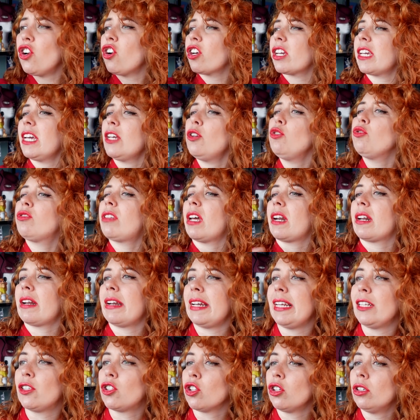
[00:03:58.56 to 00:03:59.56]
Yo quiero un
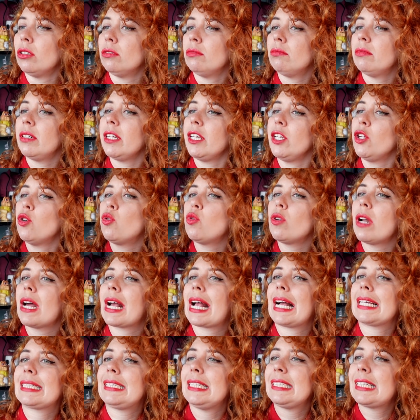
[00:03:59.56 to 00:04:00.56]
terrenito y
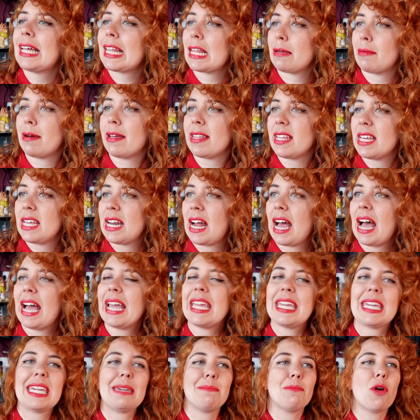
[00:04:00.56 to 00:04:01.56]
una casita de madera
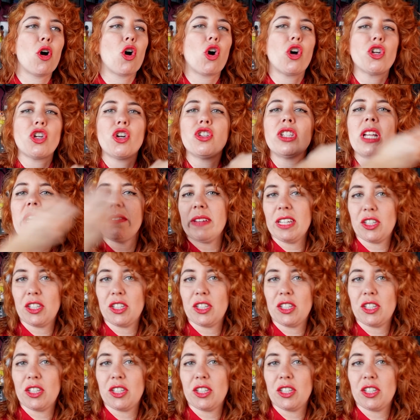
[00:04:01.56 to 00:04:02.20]
y mogollón de